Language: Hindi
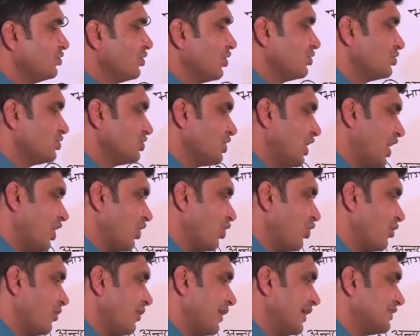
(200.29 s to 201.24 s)
जो चार
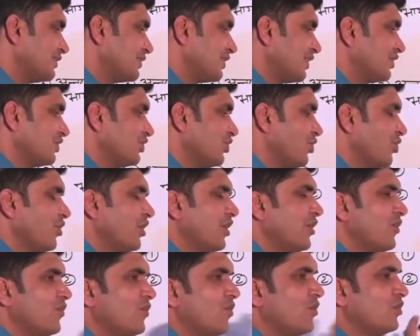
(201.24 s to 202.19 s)
को विभाजित करती
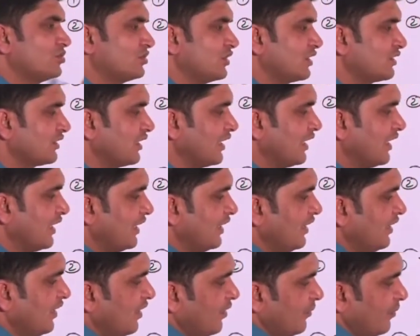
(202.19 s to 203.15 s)
होगी वो हो सकता
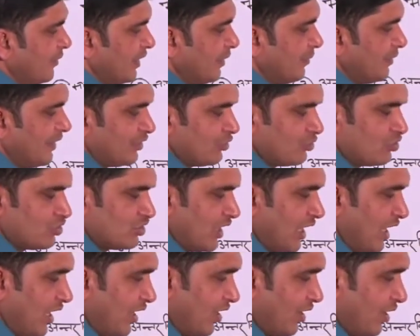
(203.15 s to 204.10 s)
है मतलब या तो
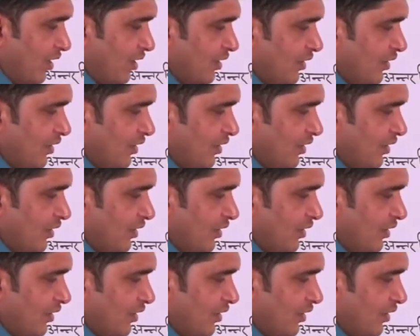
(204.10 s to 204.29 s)
चार